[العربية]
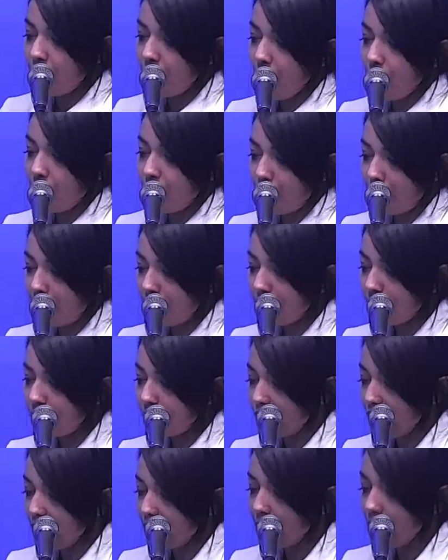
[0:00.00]
الولايات
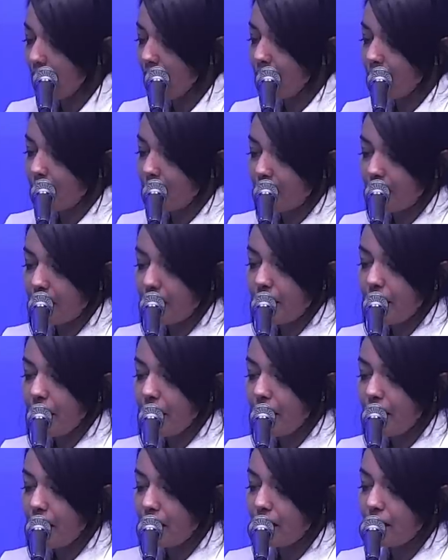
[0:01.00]
المتحده الامريكيه
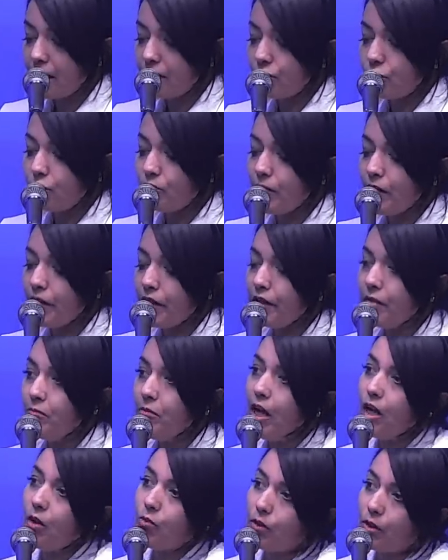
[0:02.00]
آه، تمثل
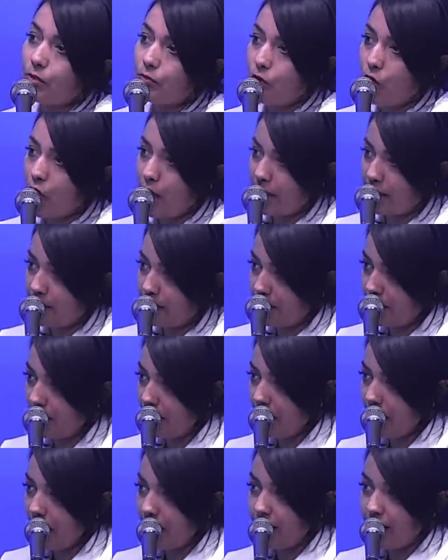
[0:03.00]
محور معين
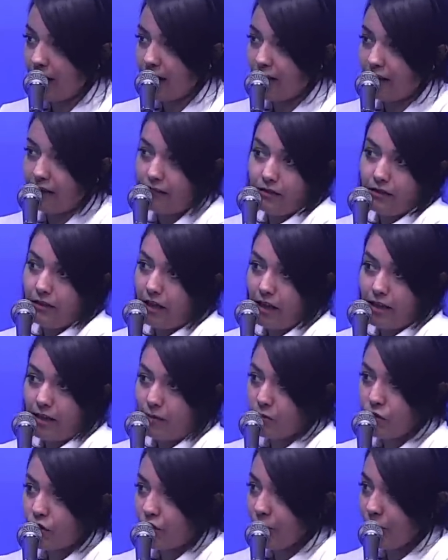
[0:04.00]
على على
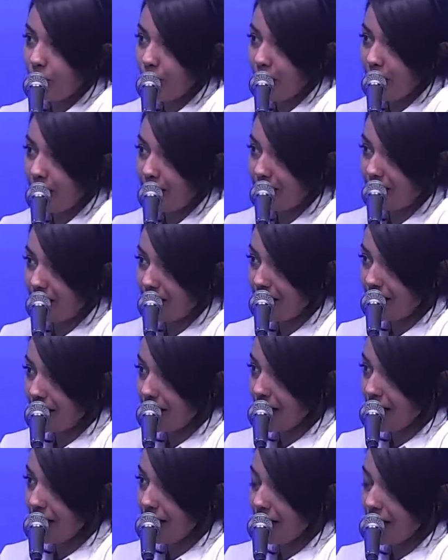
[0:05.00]
مستوى
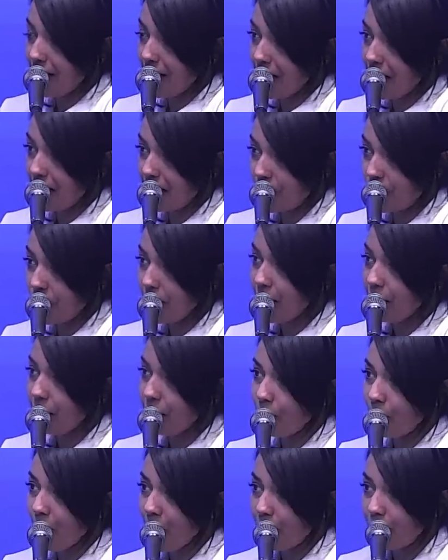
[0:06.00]
السياسه الخارجيه
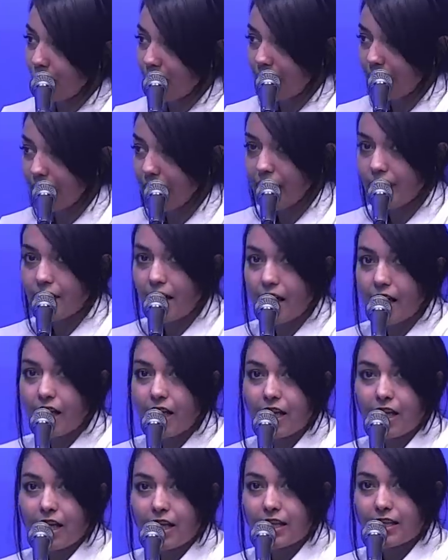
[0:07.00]
والمحور هذايا
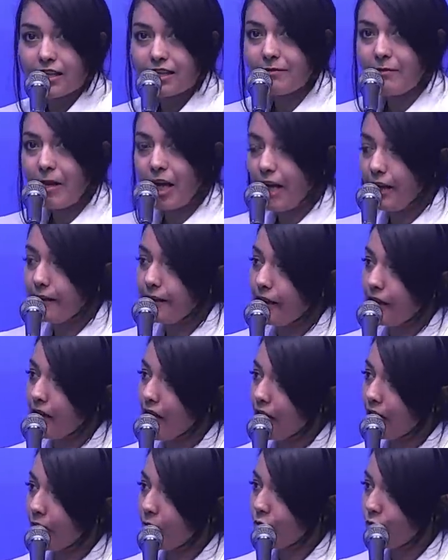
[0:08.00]
آه، ديما احنا
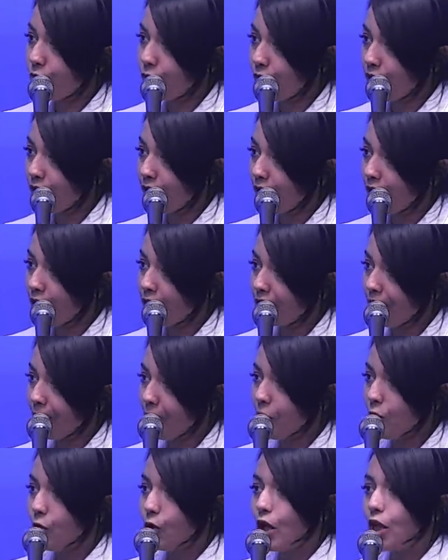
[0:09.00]
نراقبوا في آه،
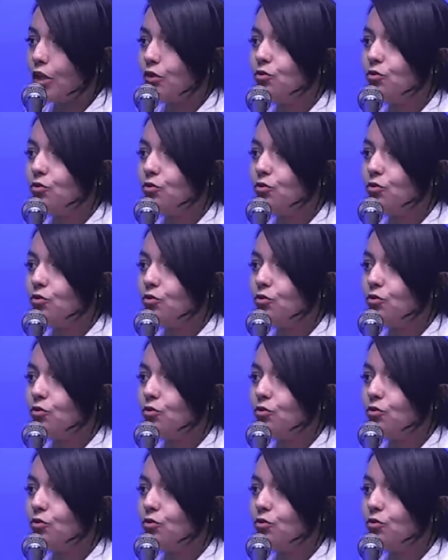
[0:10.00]
موقع